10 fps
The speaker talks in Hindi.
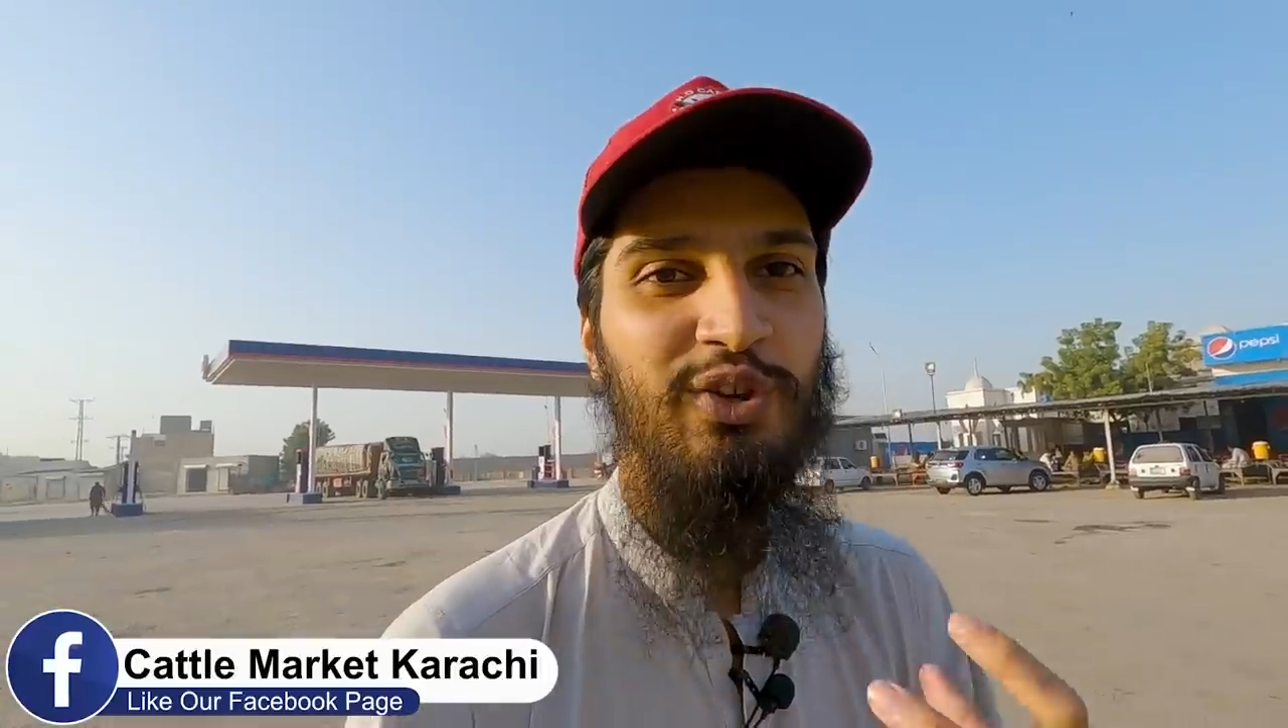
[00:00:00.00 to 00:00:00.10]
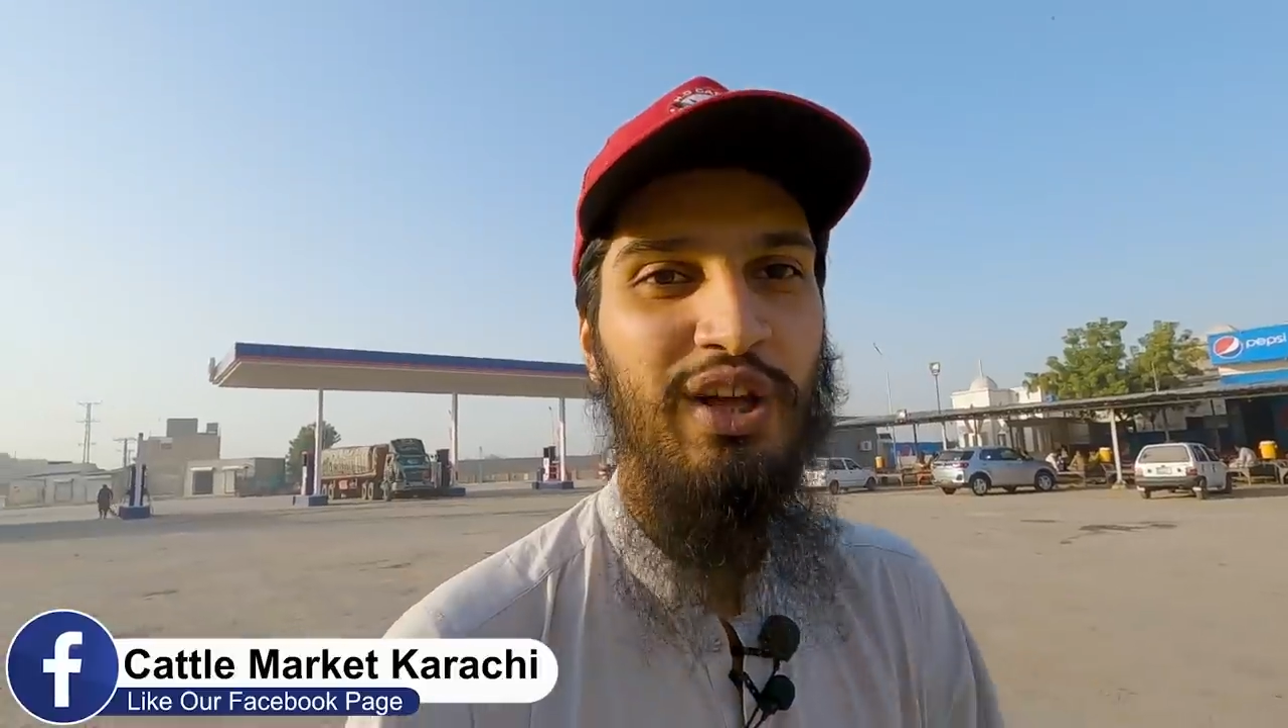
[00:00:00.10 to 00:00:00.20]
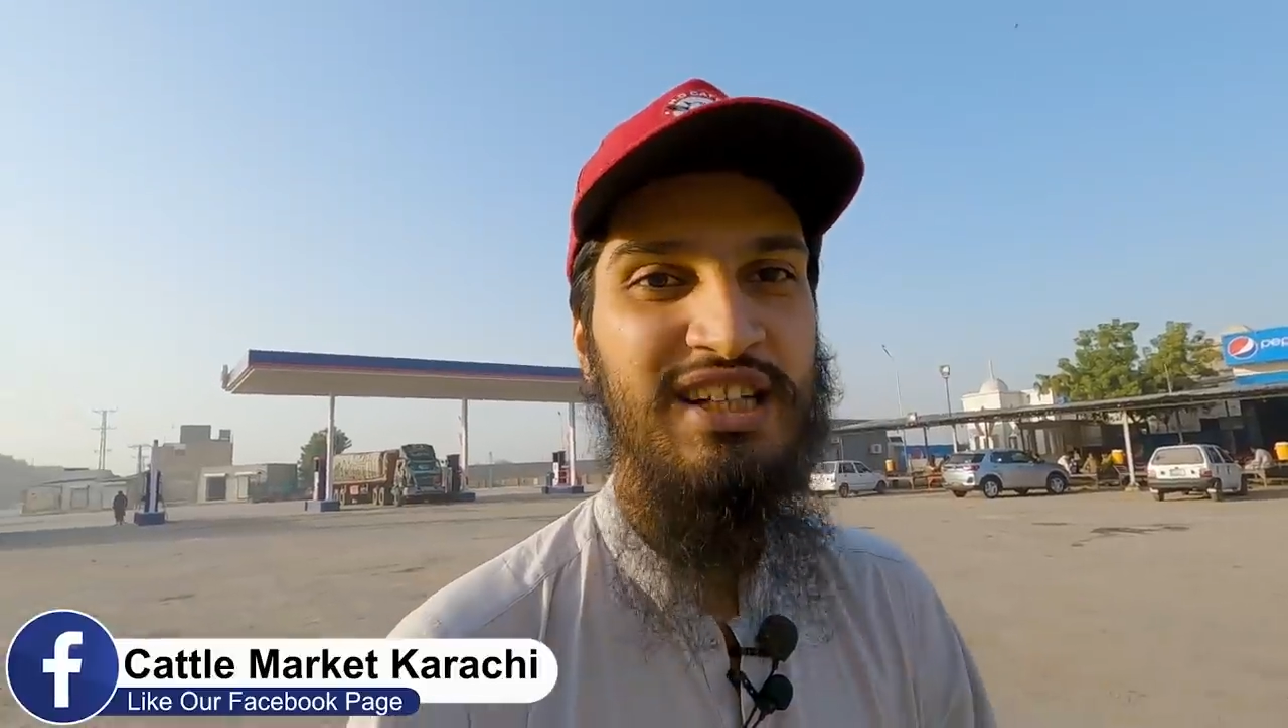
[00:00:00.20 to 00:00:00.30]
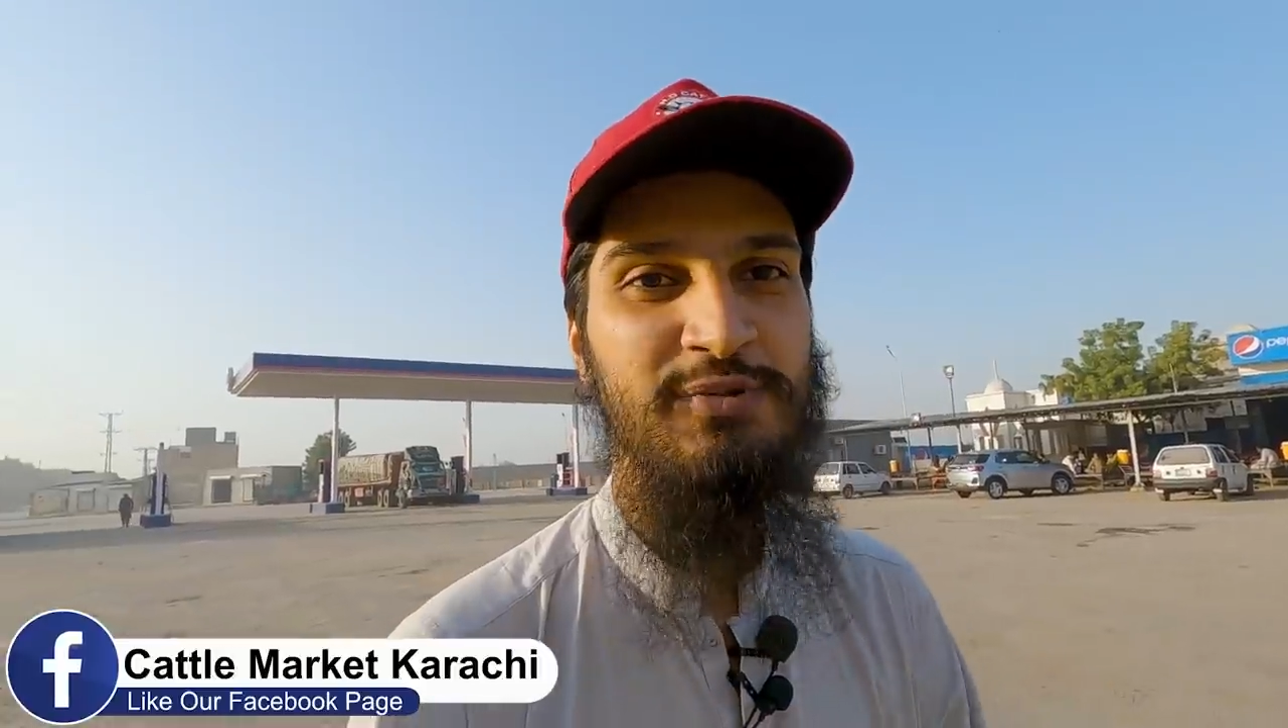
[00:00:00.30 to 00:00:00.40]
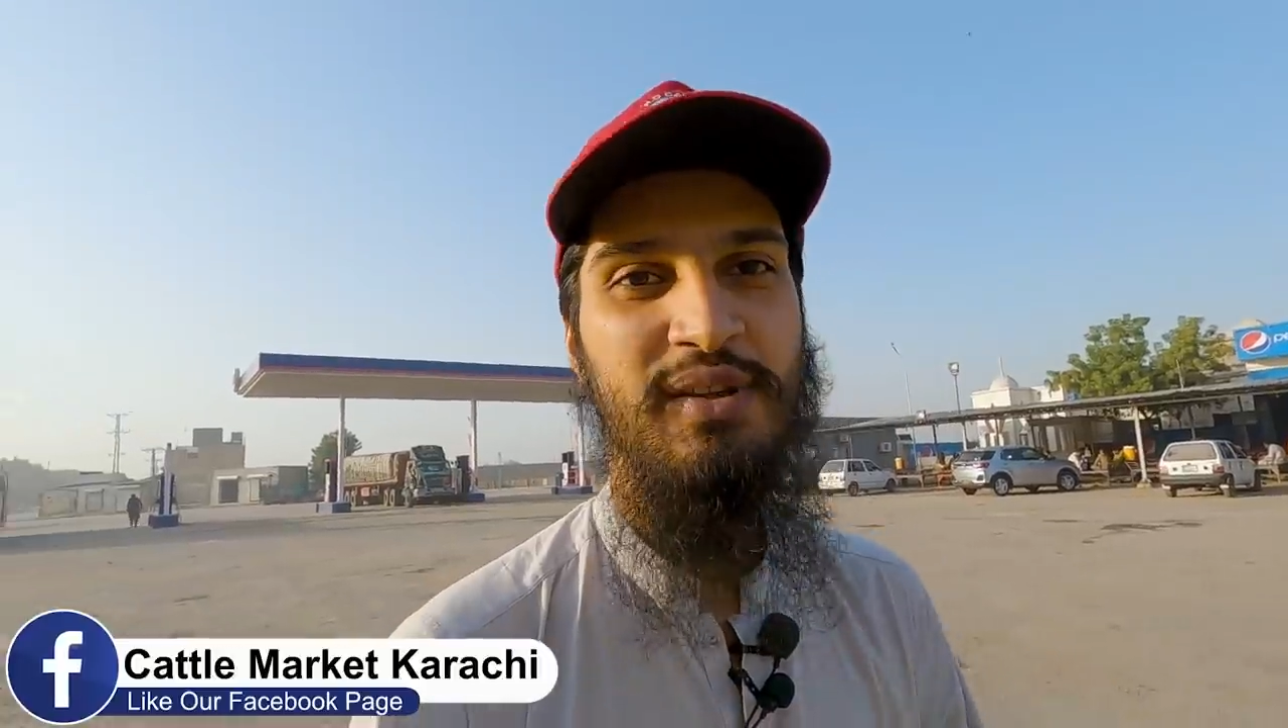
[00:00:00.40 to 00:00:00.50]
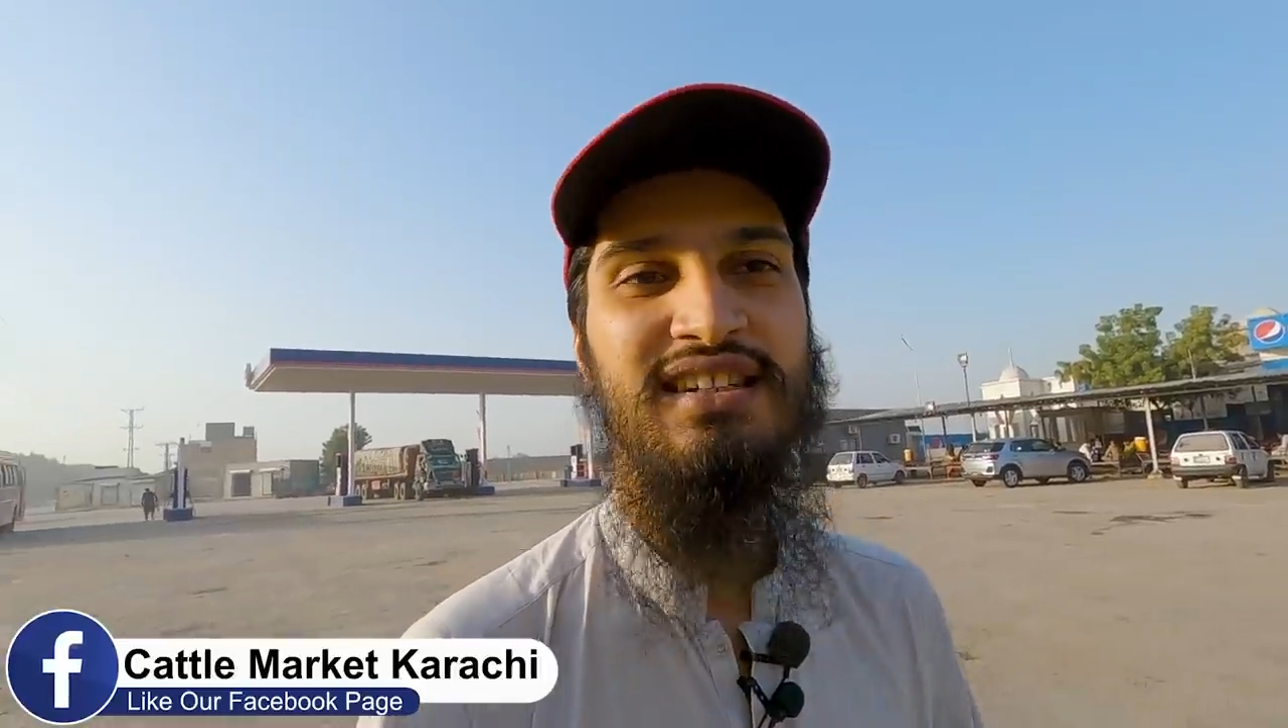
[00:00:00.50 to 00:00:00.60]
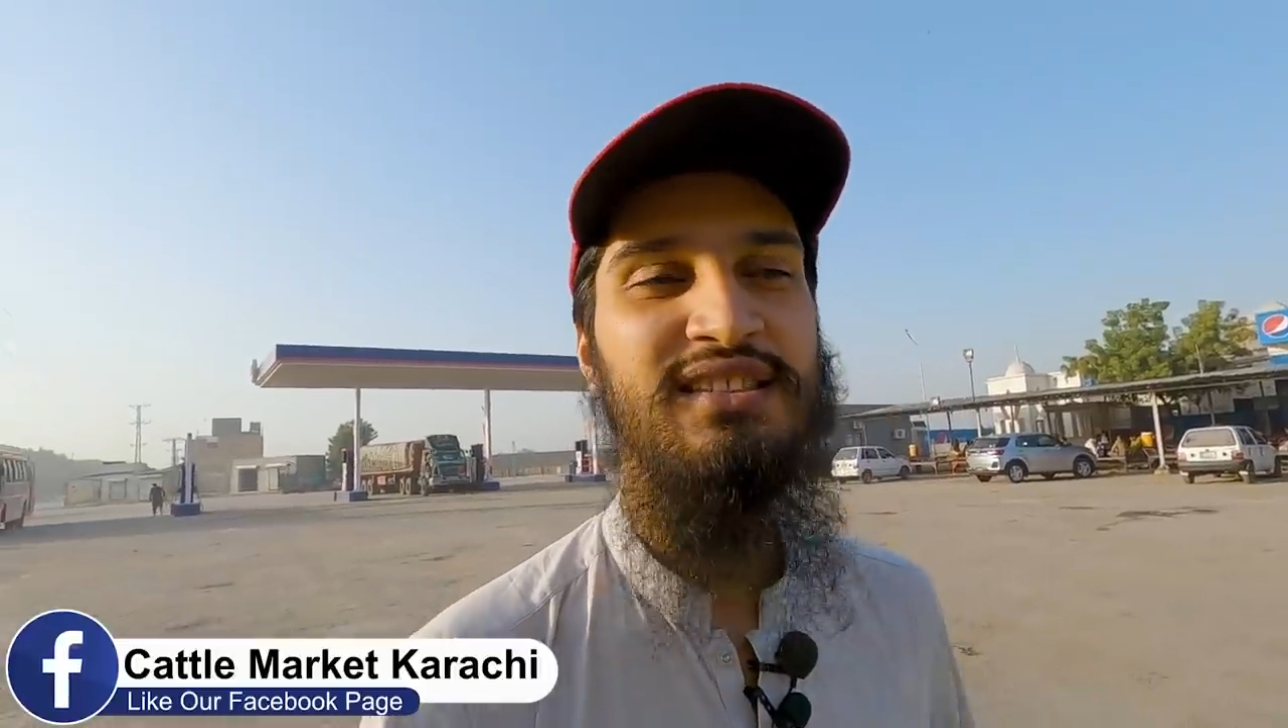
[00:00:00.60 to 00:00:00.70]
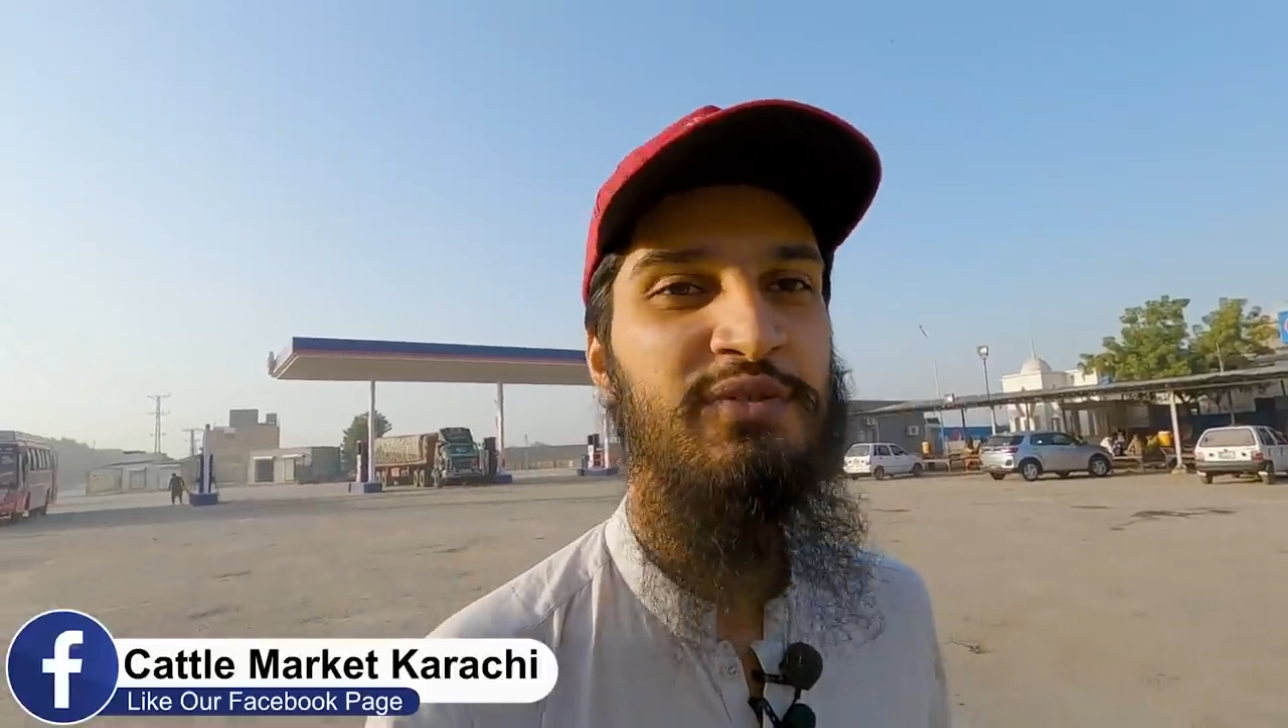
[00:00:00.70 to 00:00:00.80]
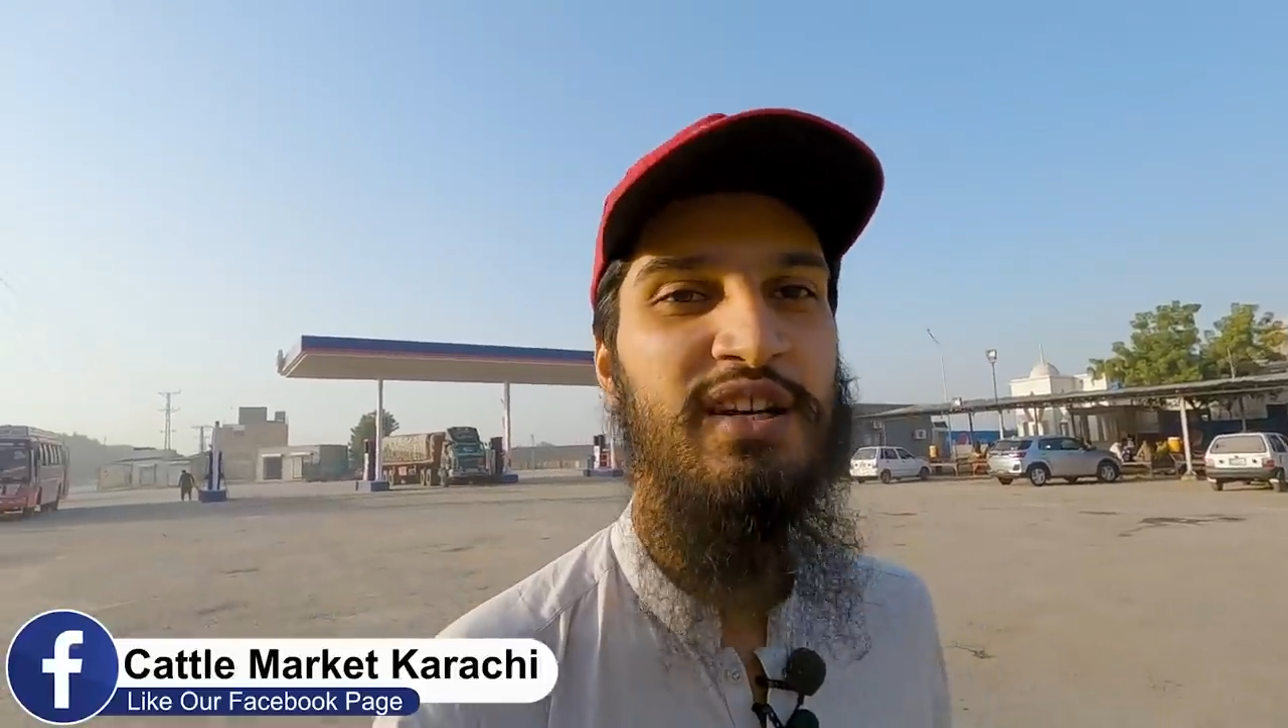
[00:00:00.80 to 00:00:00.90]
वो एक्सपीरियंस